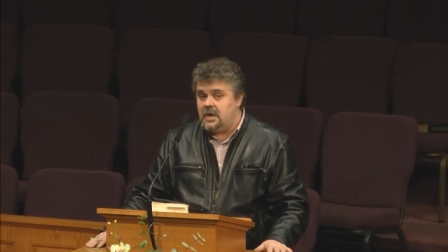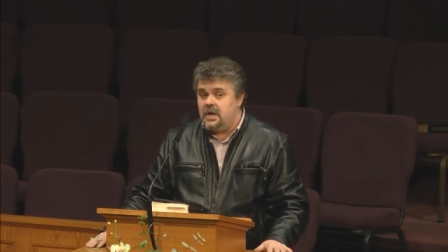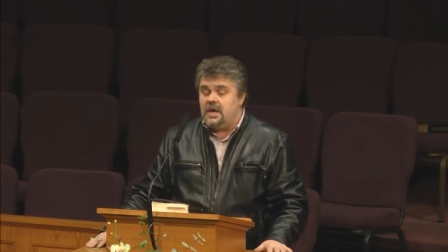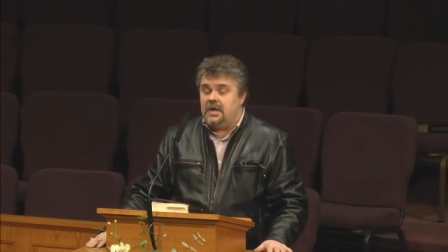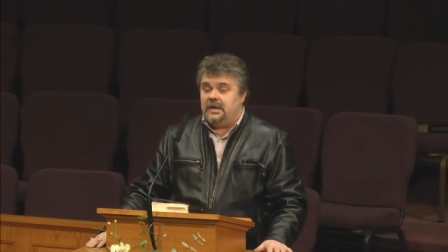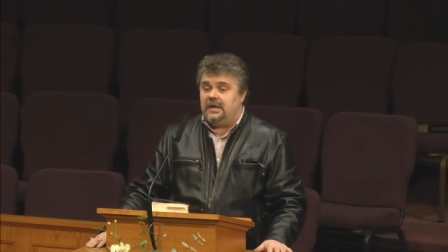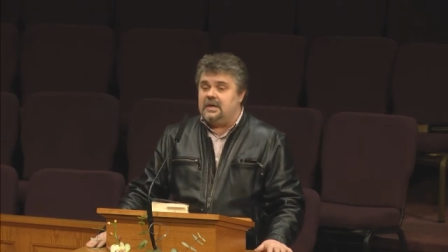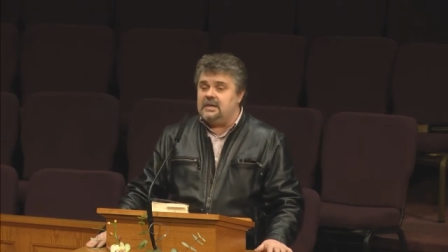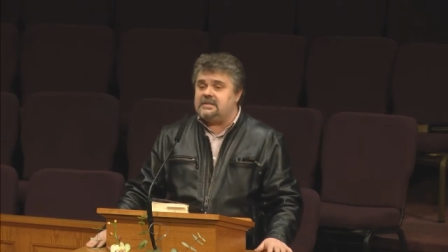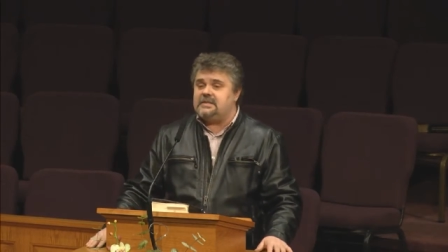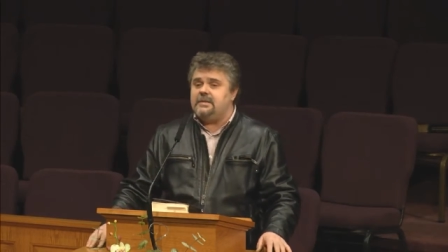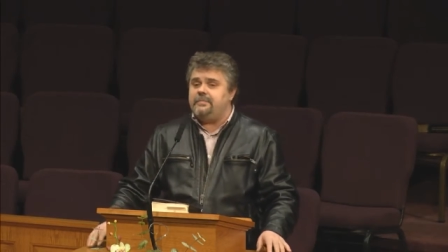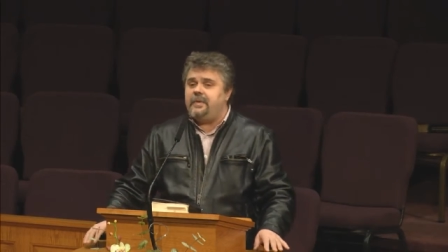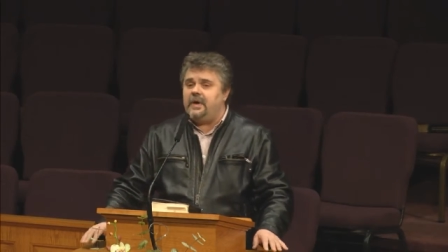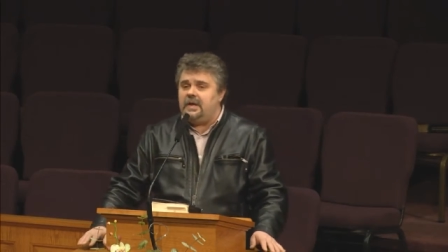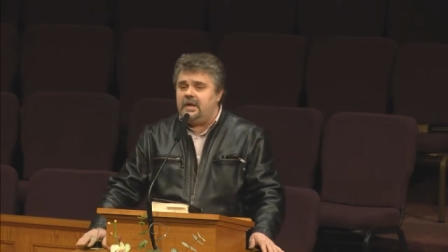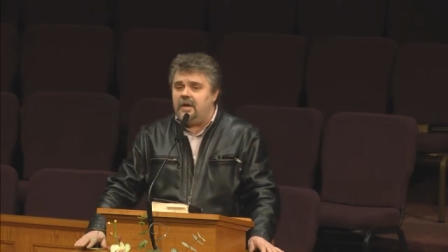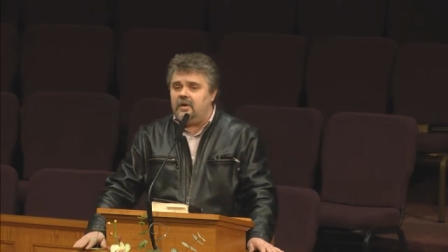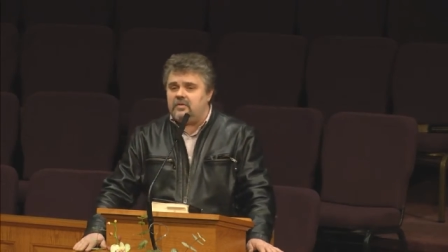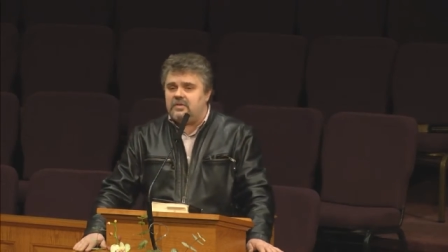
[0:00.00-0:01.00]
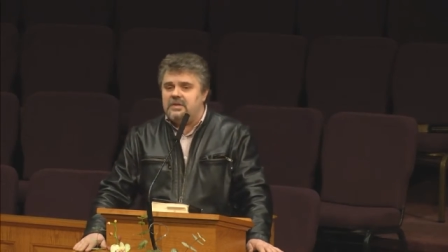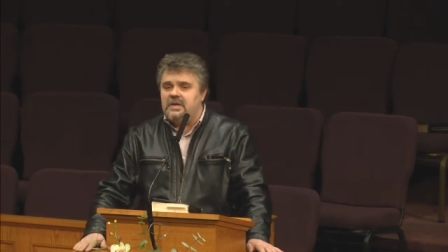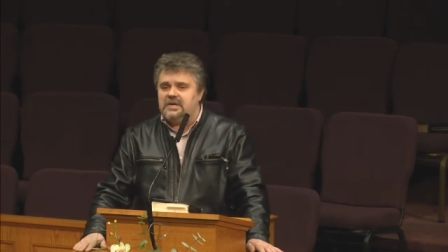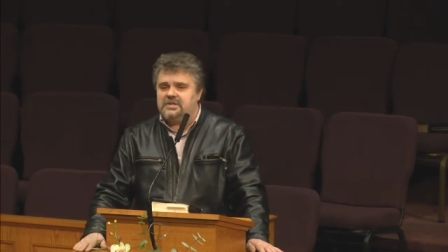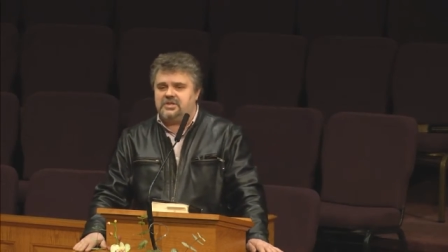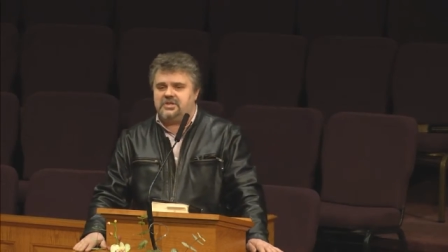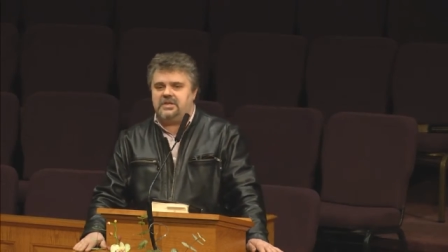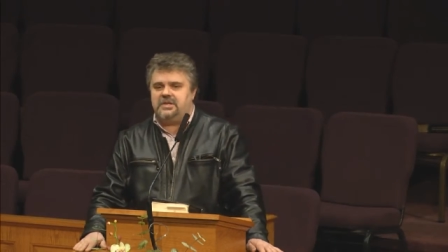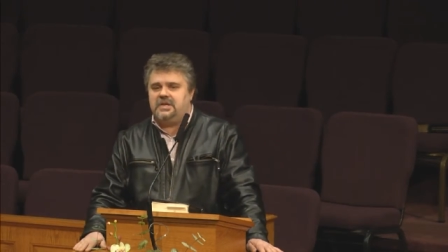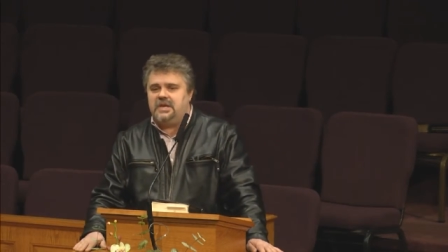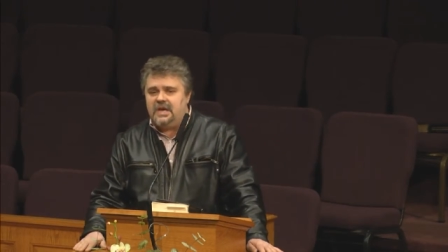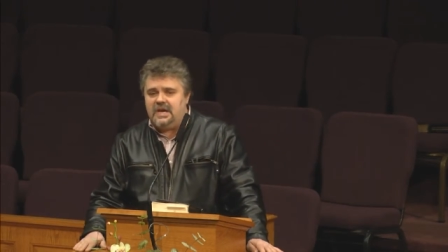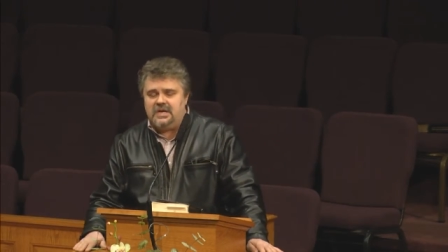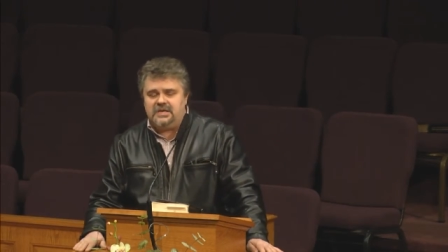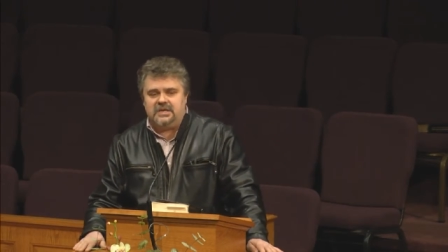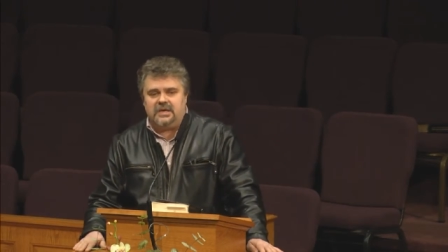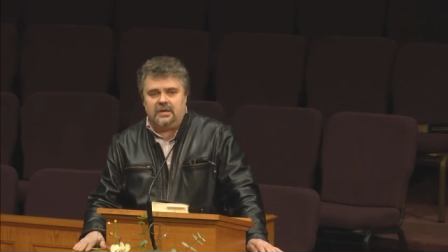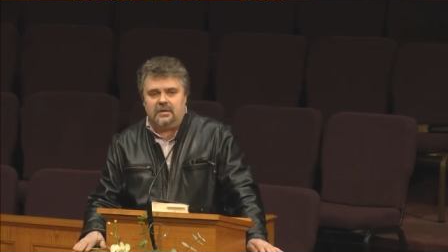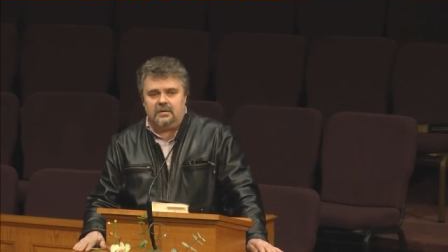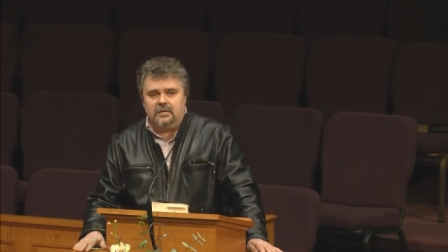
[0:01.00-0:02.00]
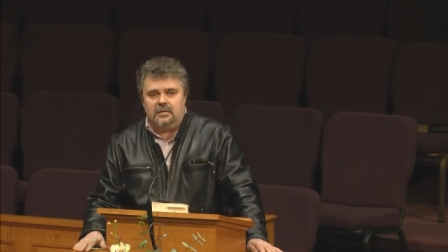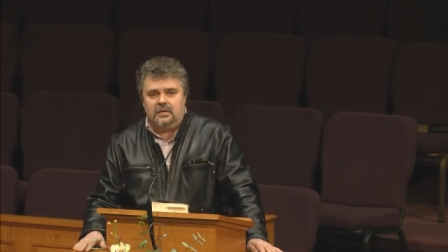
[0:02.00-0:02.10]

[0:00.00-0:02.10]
если болеют наши дети,